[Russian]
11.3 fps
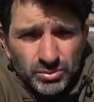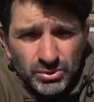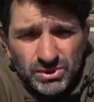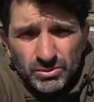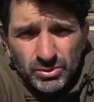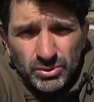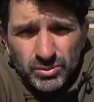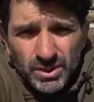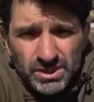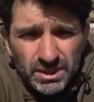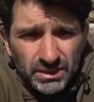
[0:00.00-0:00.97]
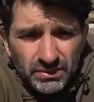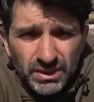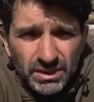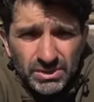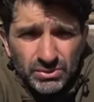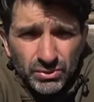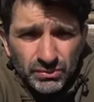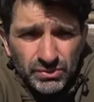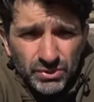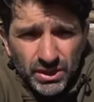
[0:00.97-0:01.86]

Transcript: Он просто будет маслать в холостую и все.